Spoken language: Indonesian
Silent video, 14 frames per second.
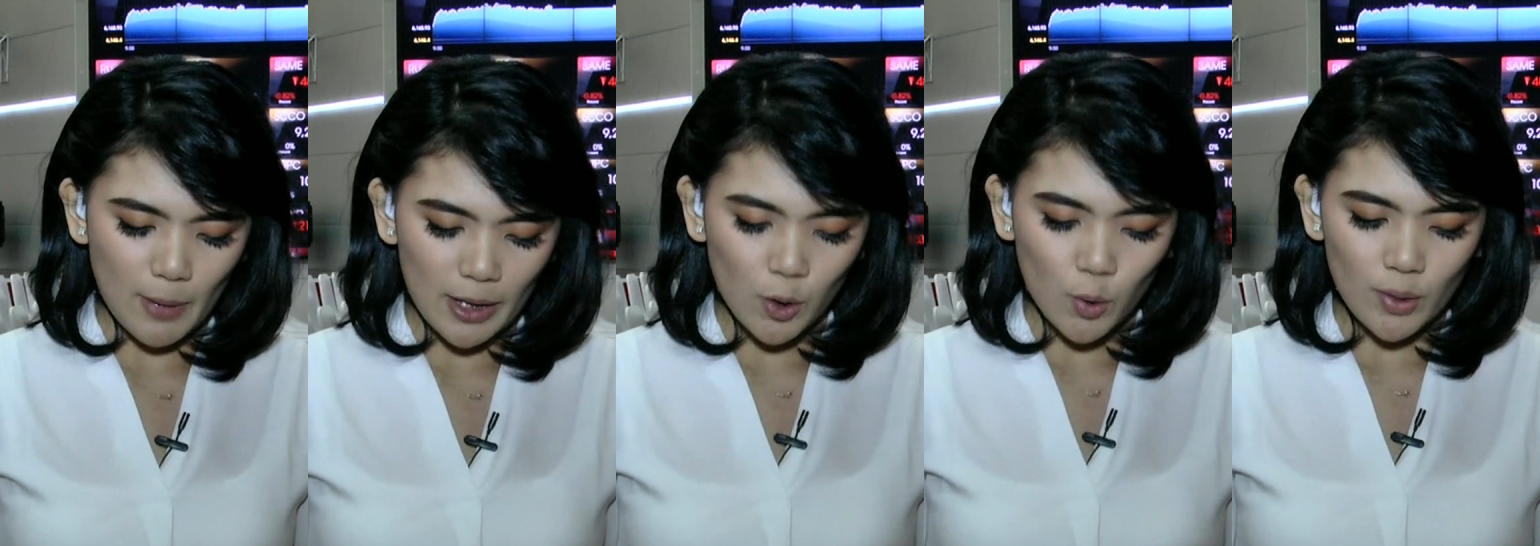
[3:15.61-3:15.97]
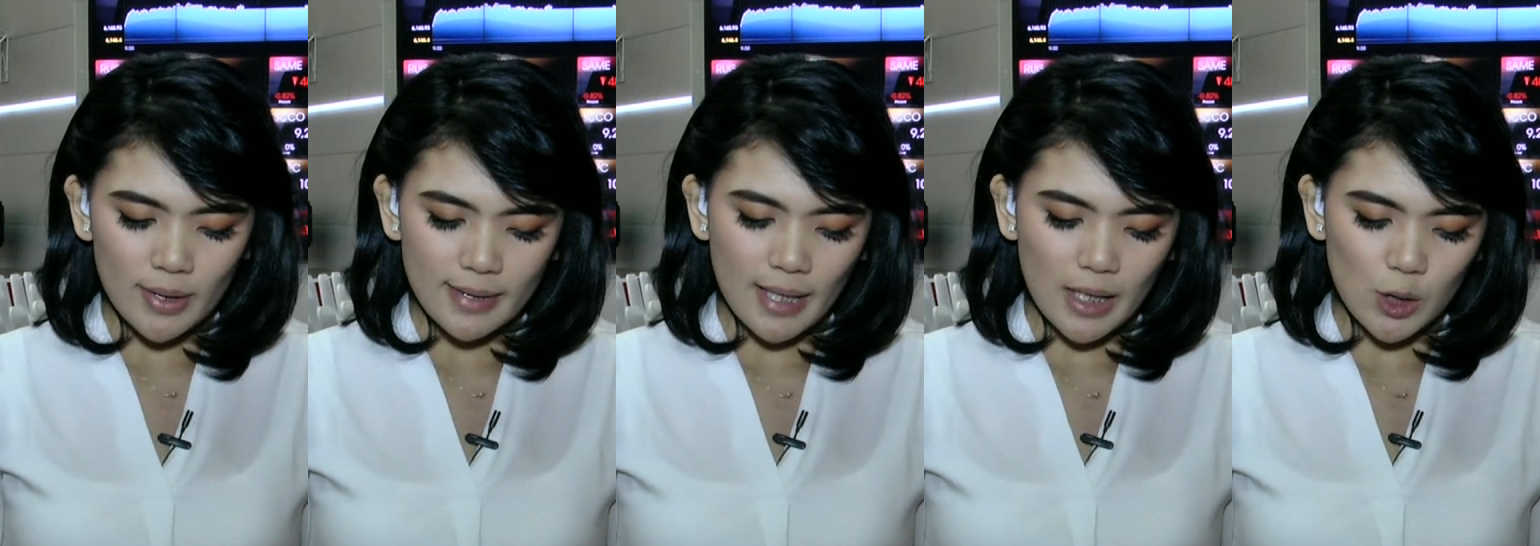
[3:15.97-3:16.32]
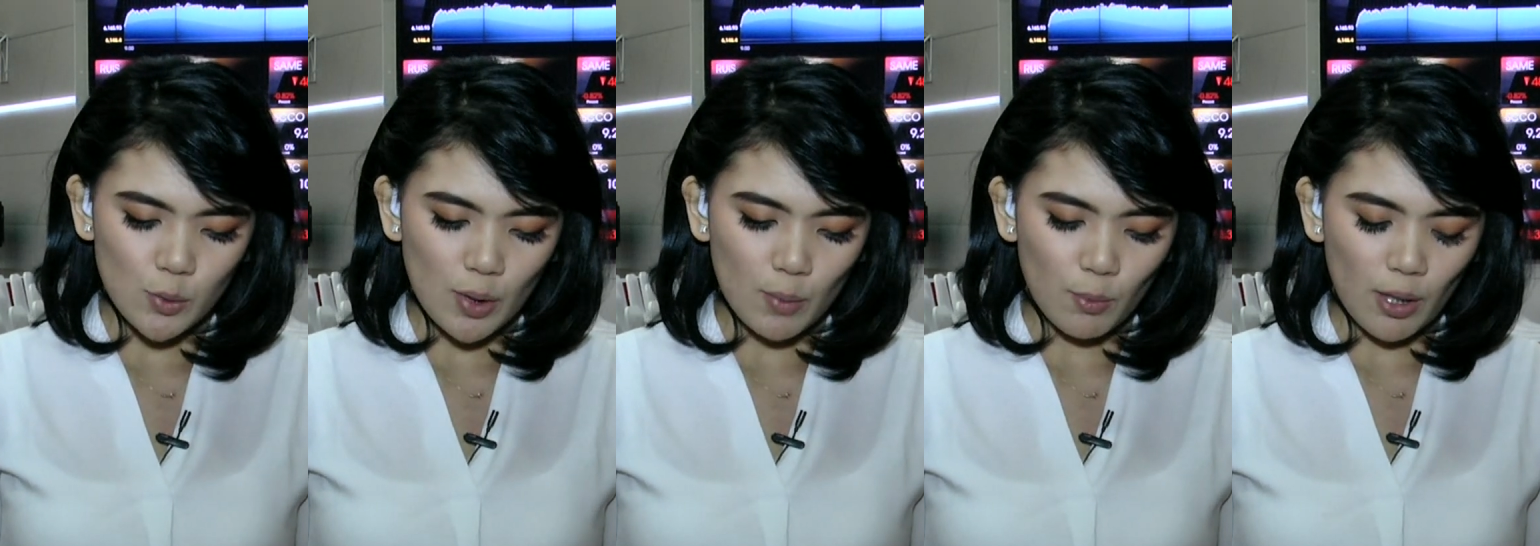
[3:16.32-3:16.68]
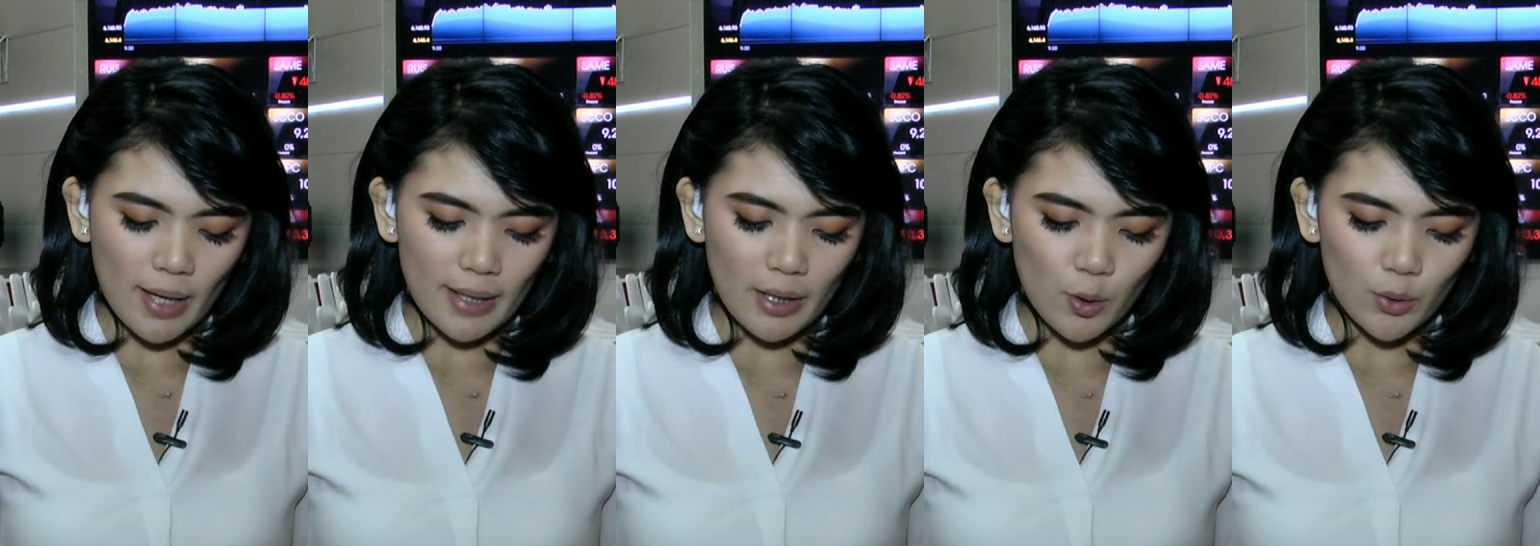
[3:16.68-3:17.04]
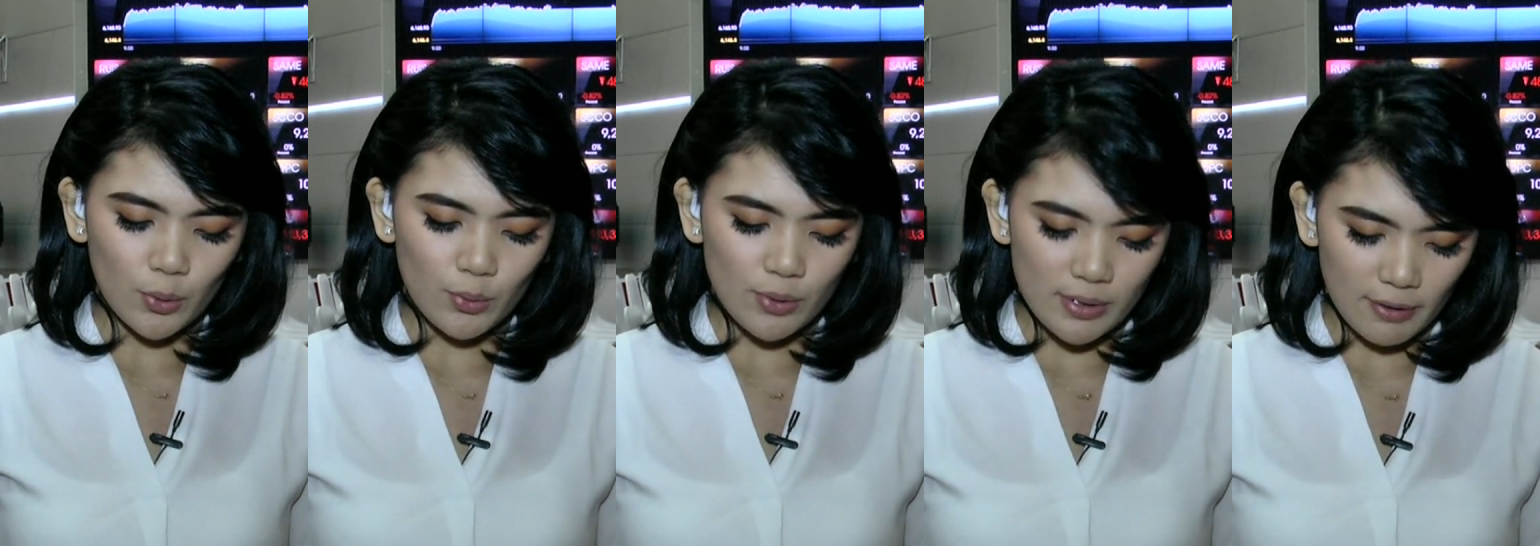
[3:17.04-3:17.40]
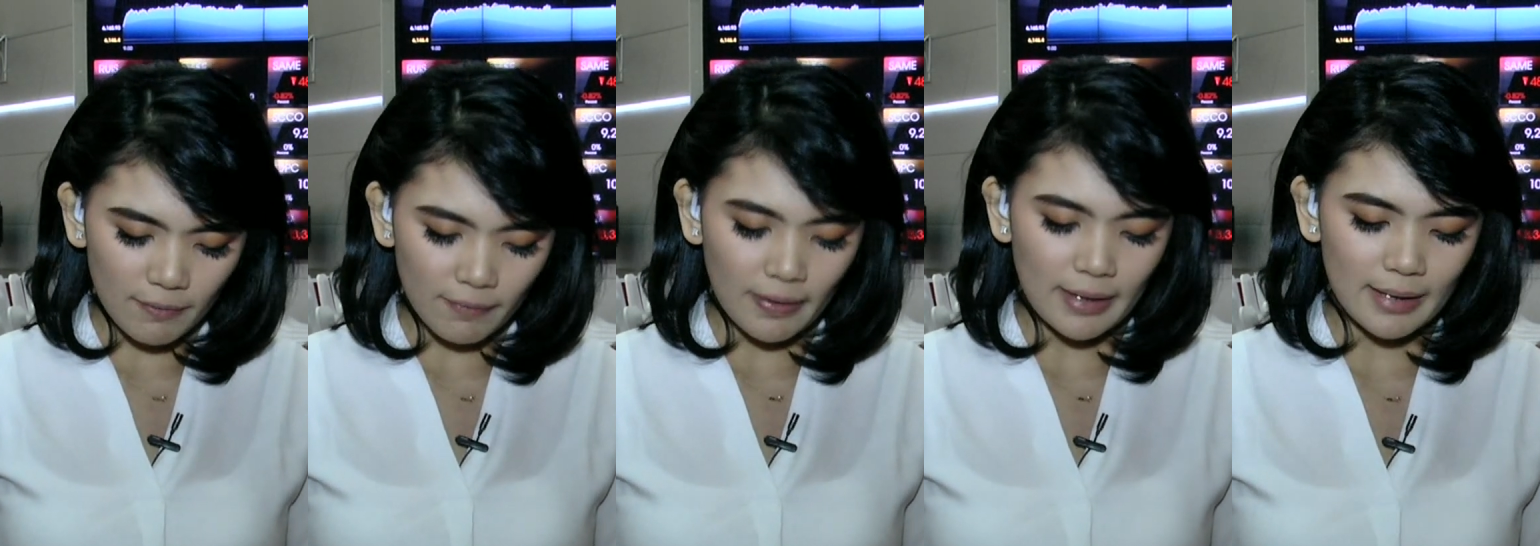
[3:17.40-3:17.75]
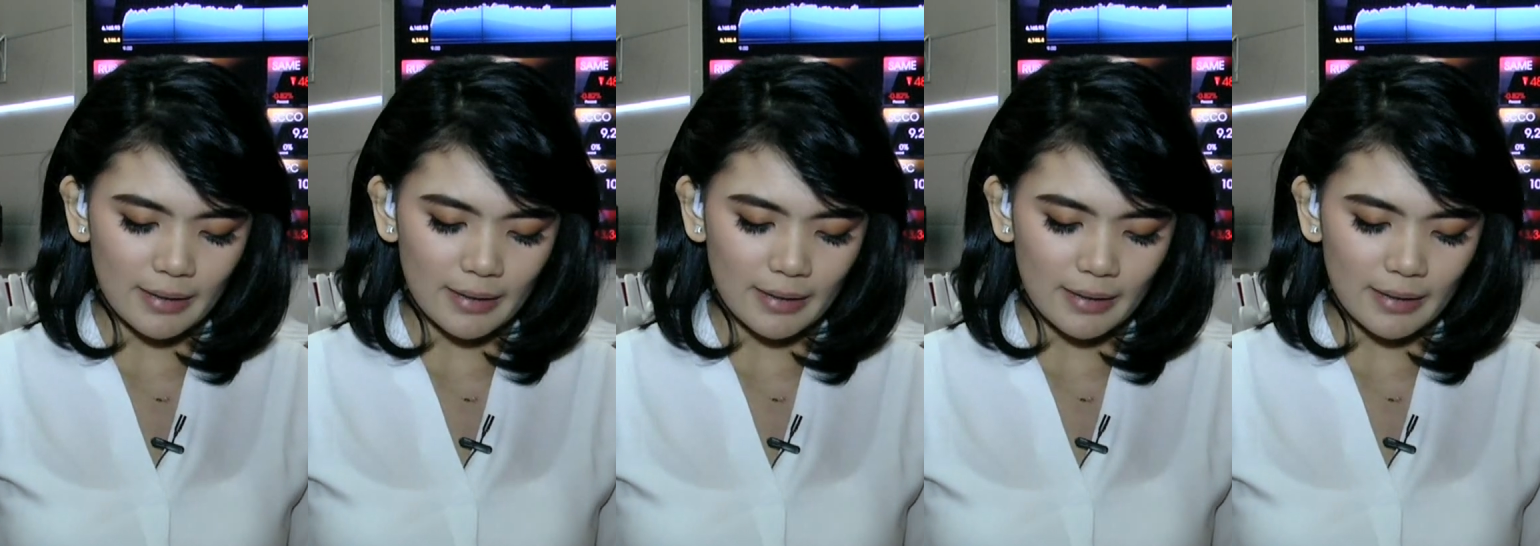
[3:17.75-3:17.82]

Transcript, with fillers: di mana kondisi yang sudah mulai kondusif